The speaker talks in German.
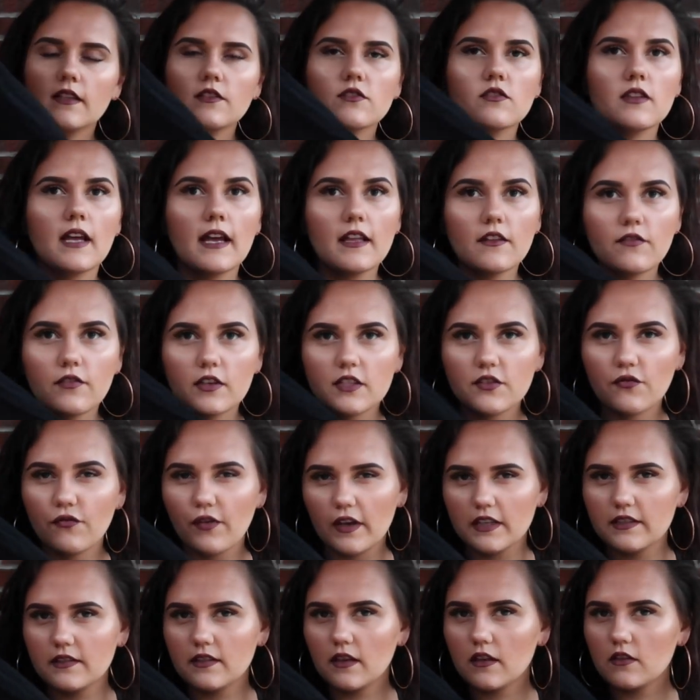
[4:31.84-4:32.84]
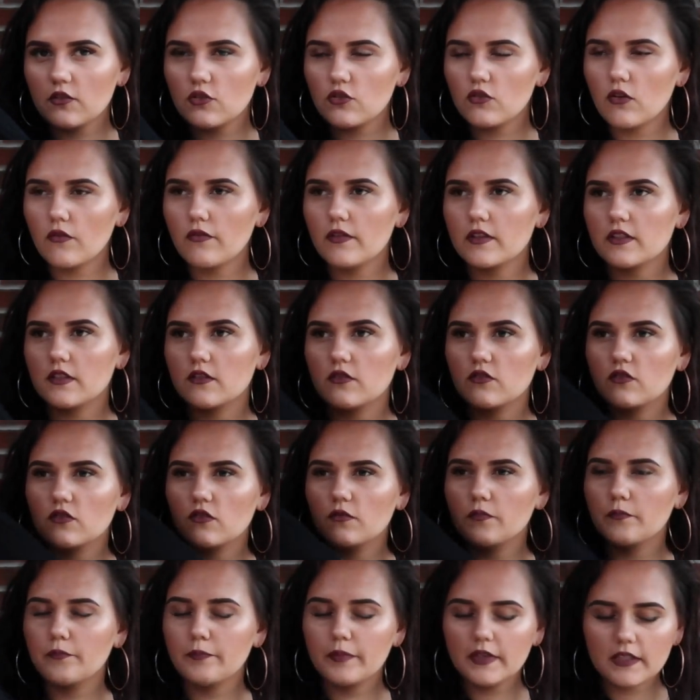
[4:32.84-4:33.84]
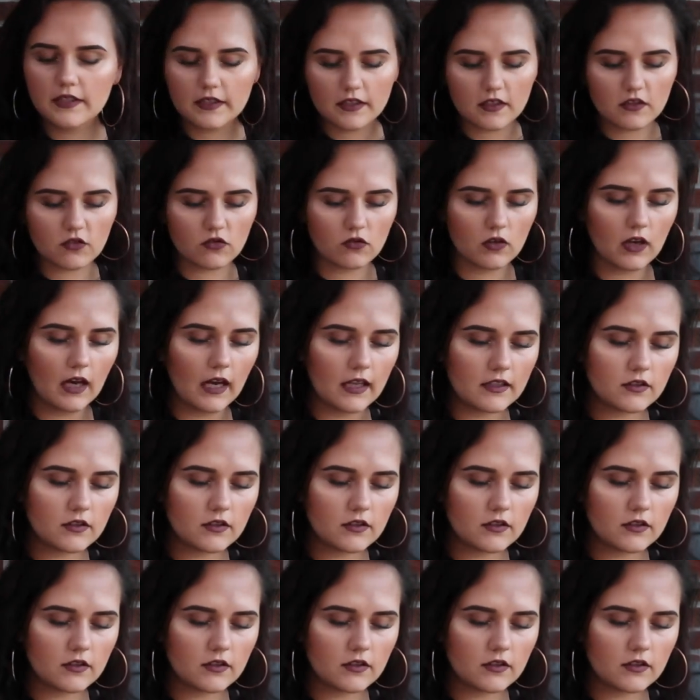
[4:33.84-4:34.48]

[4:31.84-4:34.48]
Die hat so einen etwas festeren Stoff, also so ein bisschen so eine